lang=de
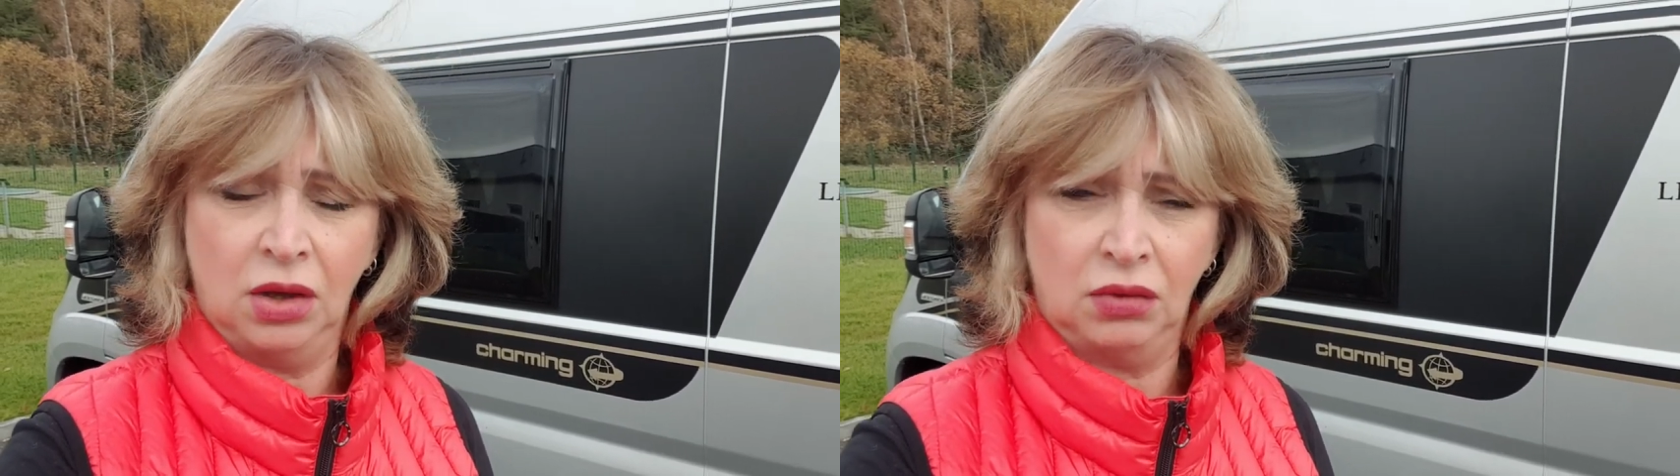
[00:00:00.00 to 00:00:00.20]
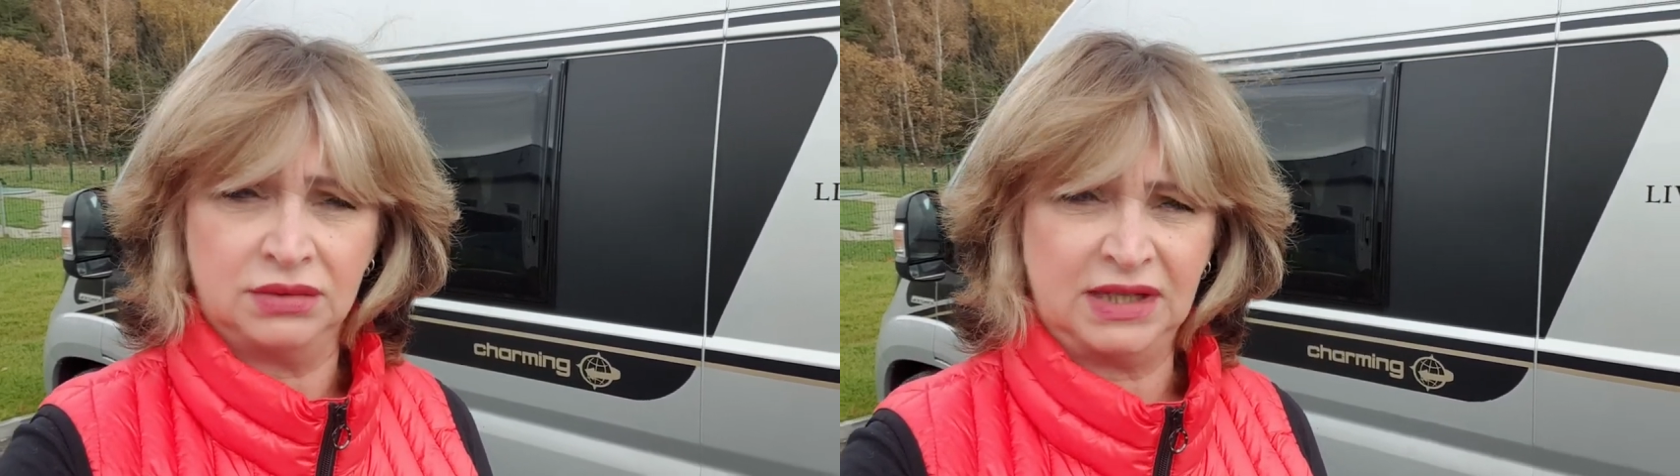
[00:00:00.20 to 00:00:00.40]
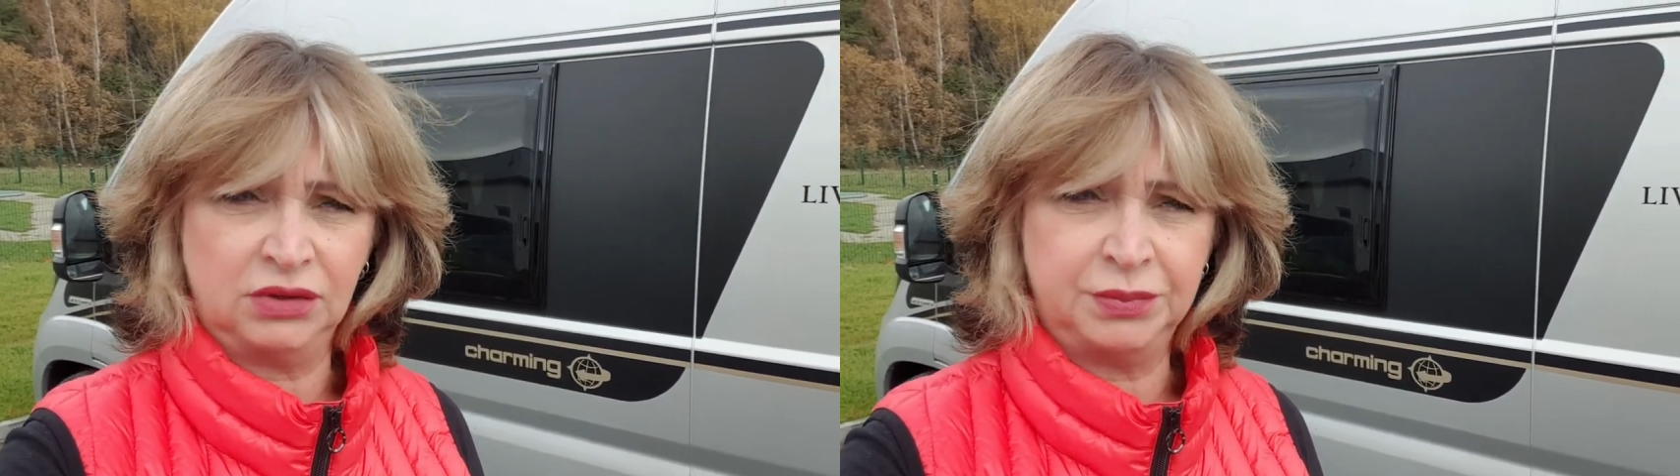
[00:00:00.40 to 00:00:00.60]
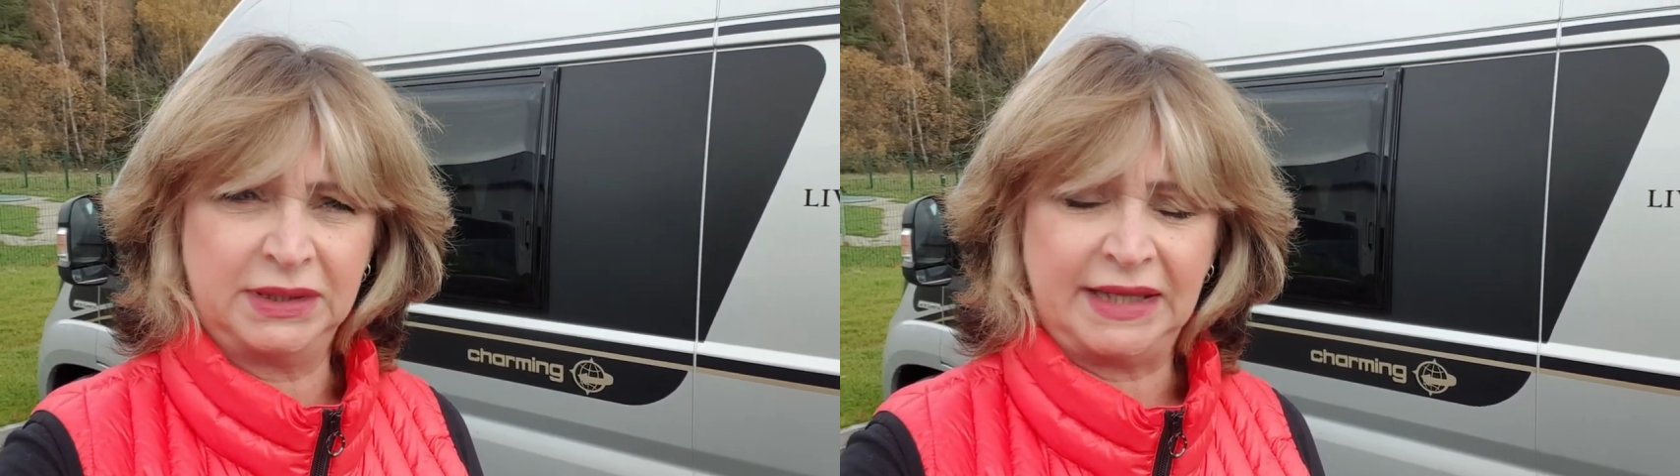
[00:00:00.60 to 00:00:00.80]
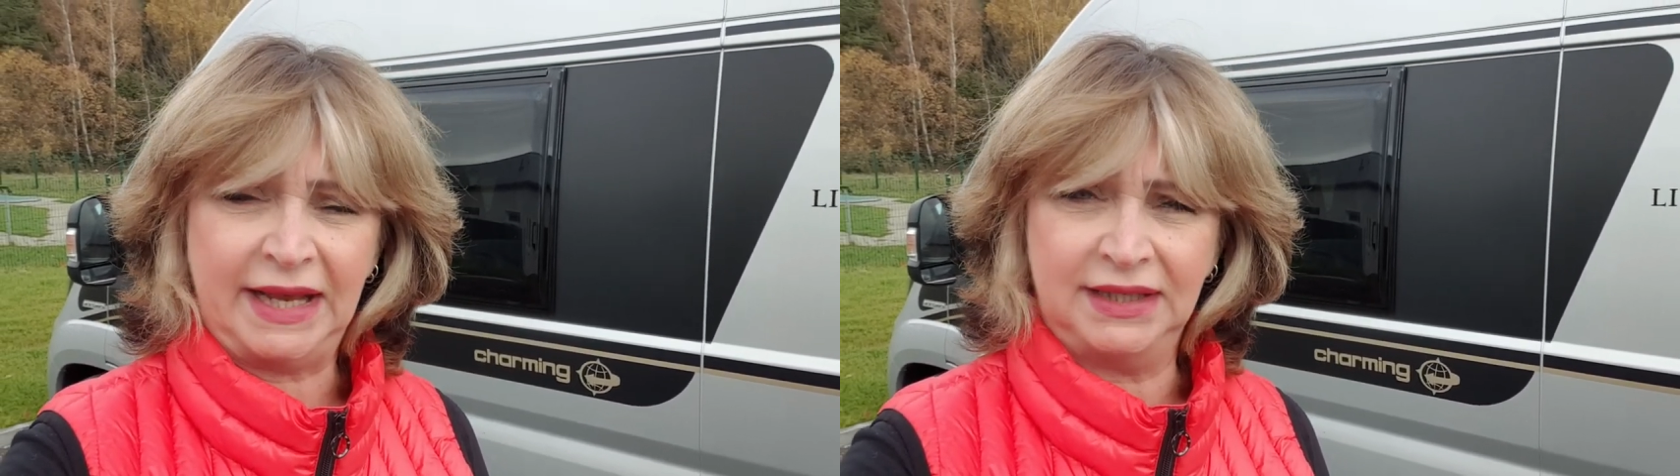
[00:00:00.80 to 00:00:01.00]
und da wird
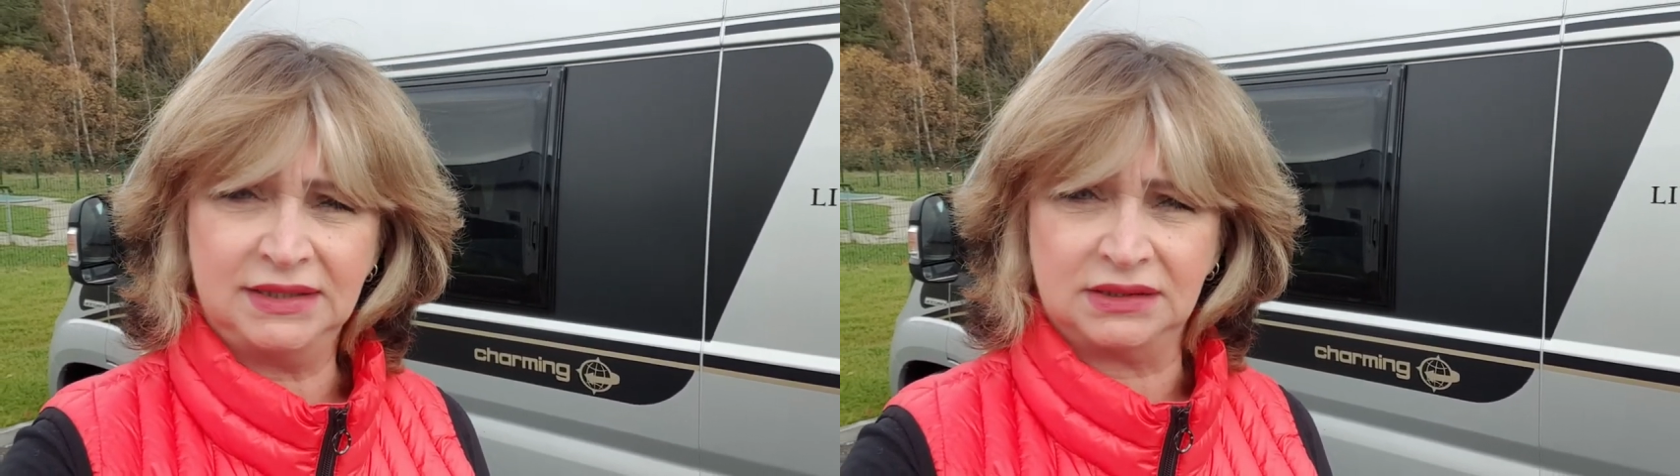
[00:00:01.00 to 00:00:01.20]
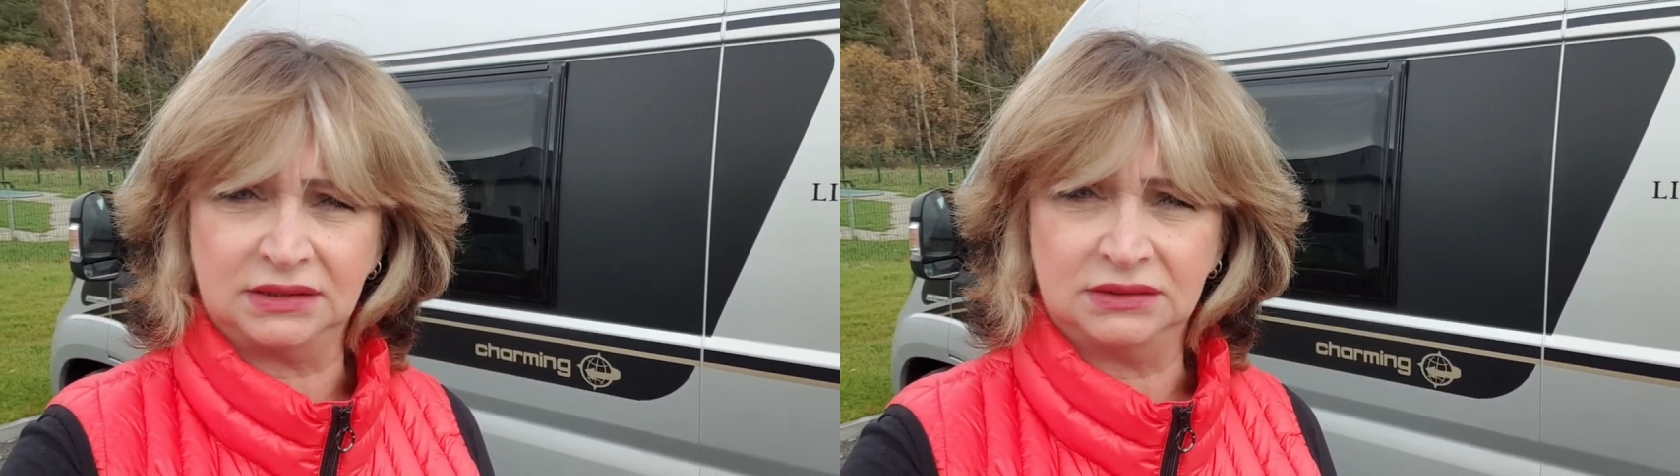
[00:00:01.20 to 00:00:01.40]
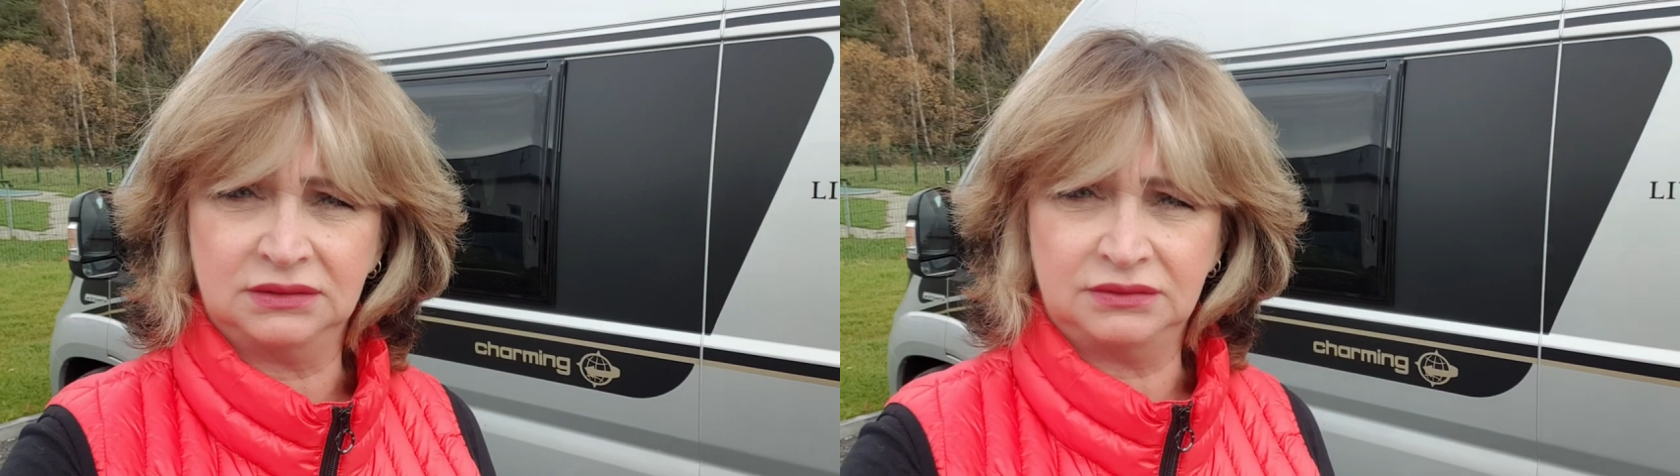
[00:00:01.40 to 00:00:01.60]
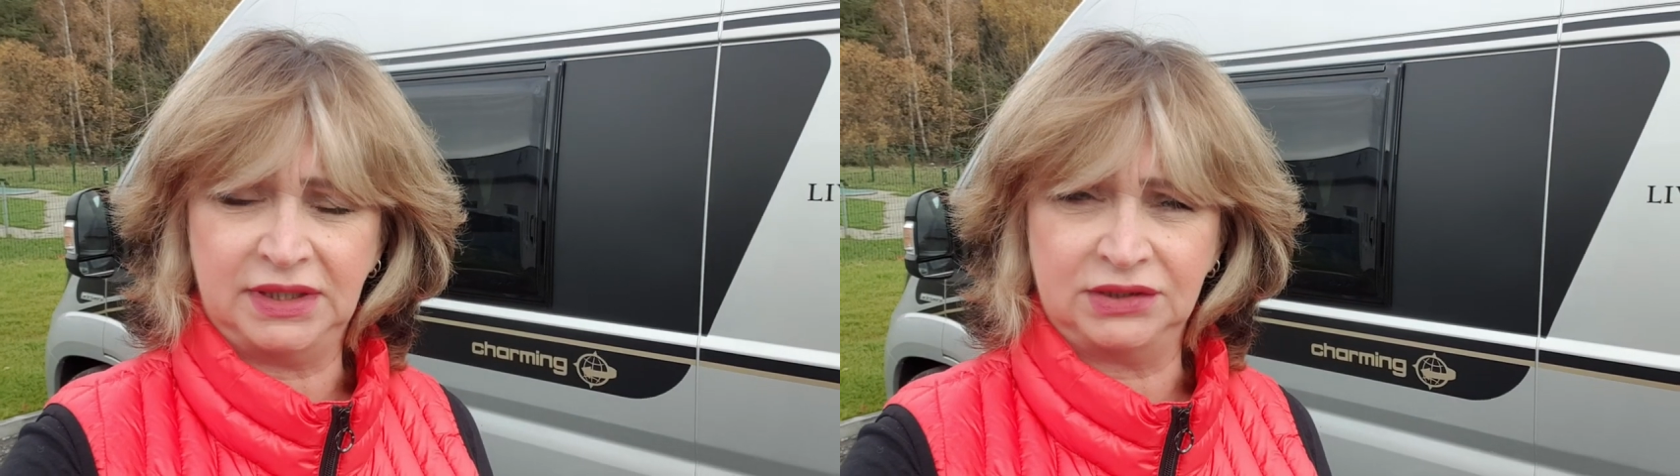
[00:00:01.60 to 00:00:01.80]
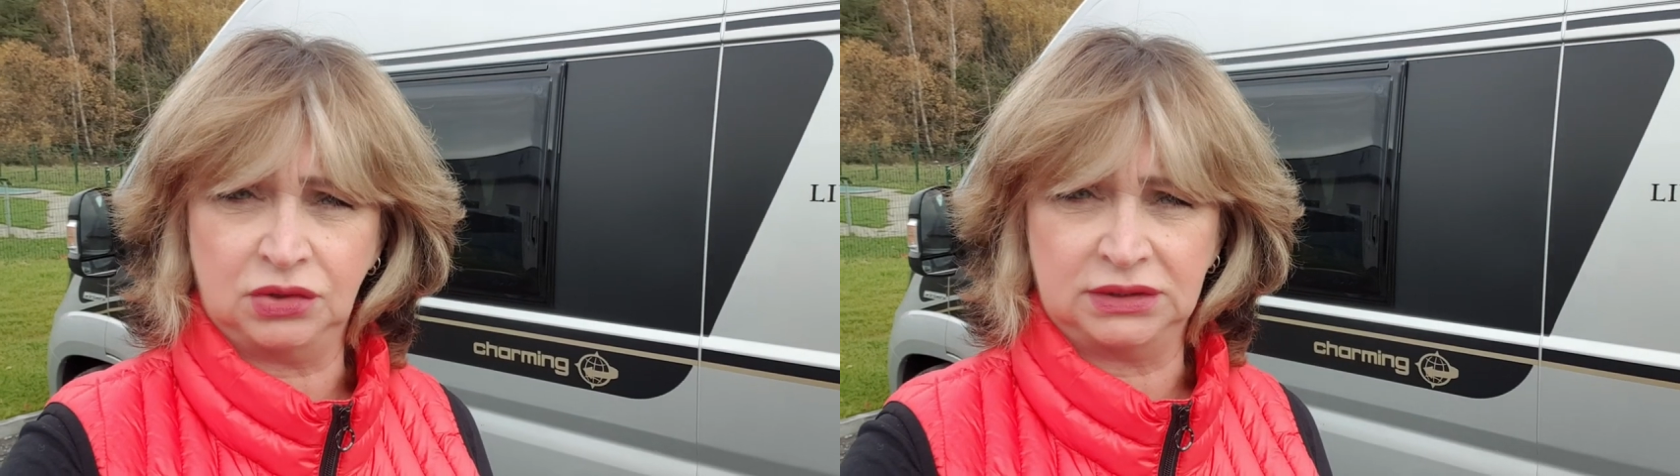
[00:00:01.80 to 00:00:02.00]
mit Kälte
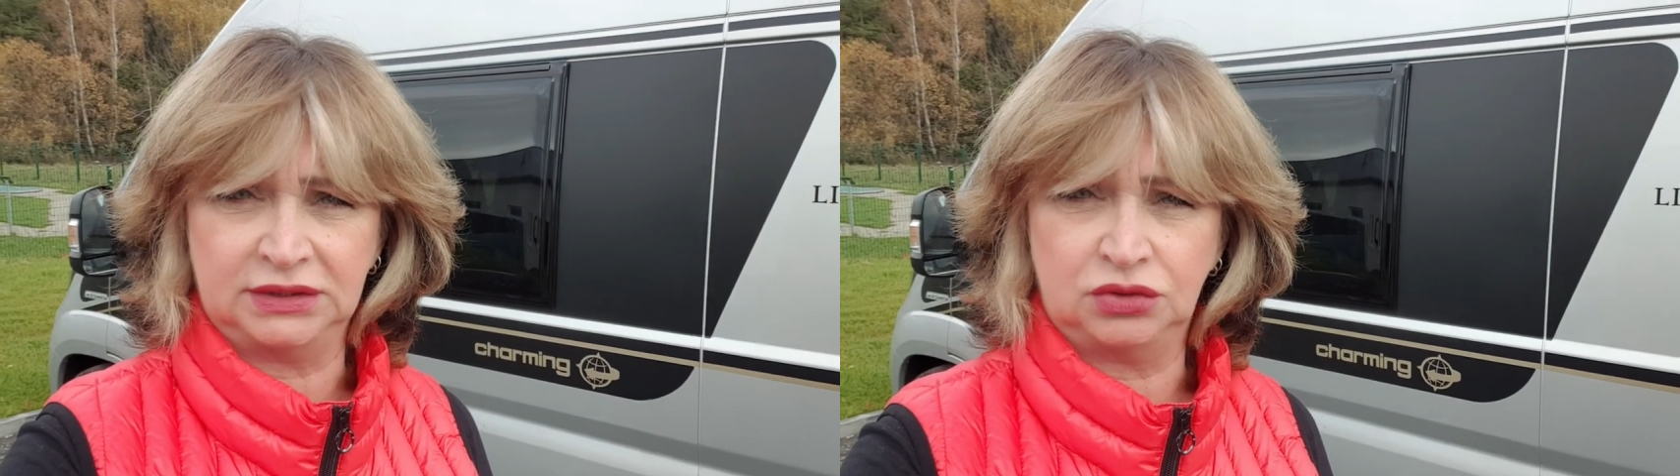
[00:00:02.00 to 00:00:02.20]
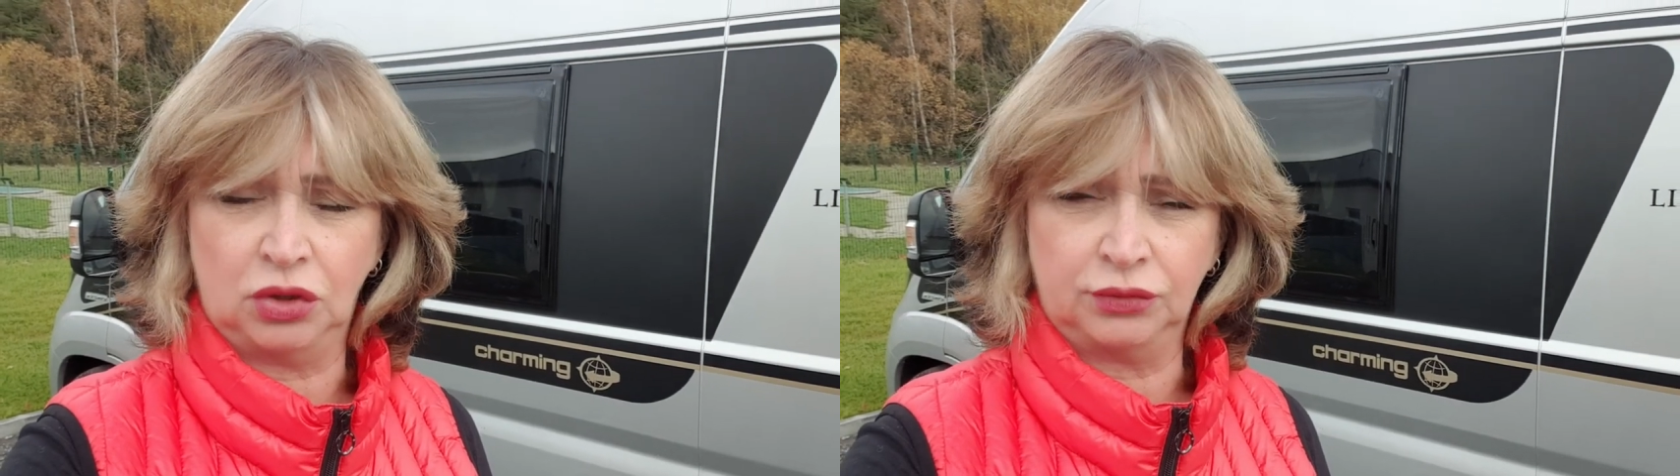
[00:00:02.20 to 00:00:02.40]
werden dort die